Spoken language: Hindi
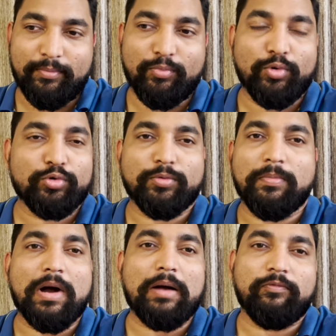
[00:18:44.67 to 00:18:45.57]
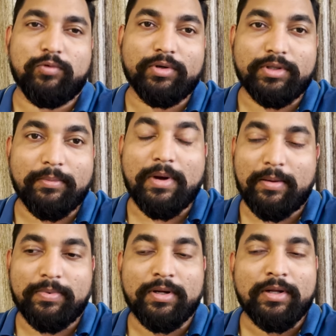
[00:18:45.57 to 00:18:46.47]
बोलूँ तो बाप फूड था
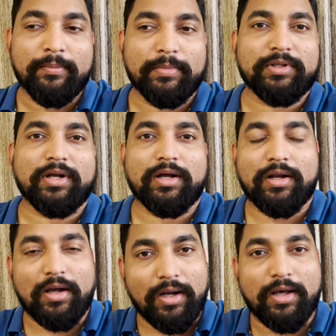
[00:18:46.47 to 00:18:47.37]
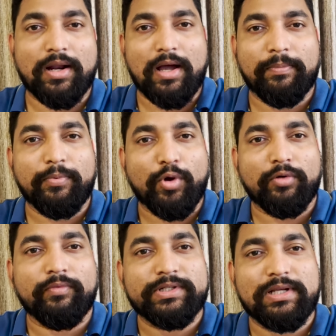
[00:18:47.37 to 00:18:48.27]
बाप मतलब अगर अगर आप
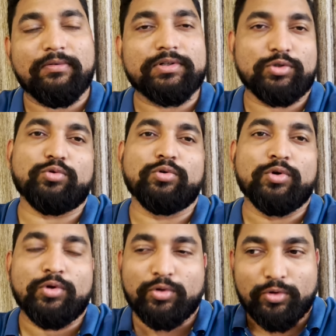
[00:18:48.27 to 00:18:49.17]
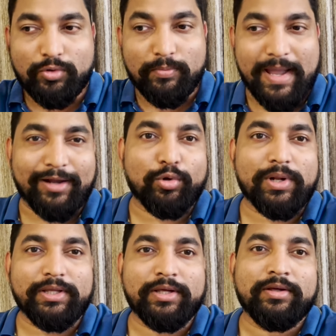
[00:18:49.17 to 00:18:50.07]
नॉन वेज लवर्स हो तो
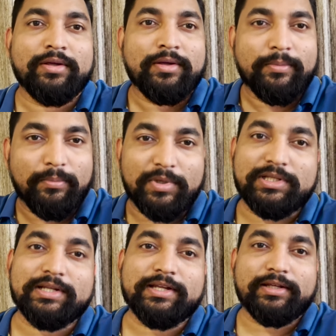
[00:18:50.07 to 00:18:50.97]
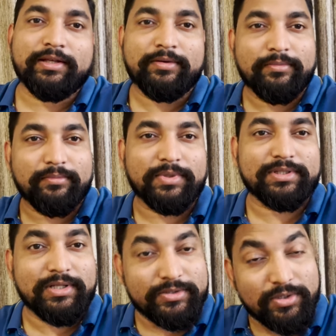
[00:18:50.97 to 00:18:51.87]
मैंगलोर आइए मछली जाइए
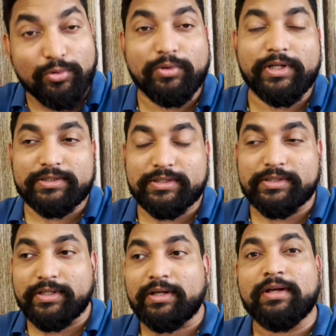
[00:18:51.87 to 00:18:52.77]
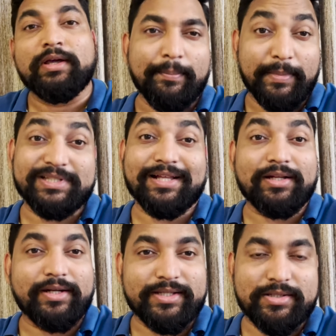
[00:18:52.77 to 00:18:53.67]
मछली ज़रूर टेस्ट कीजिए मैं
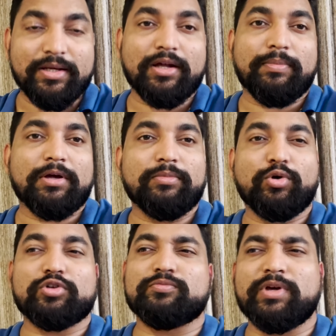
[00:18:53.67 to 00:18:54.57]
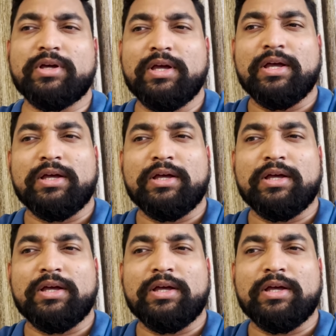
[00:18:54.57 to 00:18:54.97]
ज़्यादा टेस्ट नहीं कर पाया बिकॉज़ मैं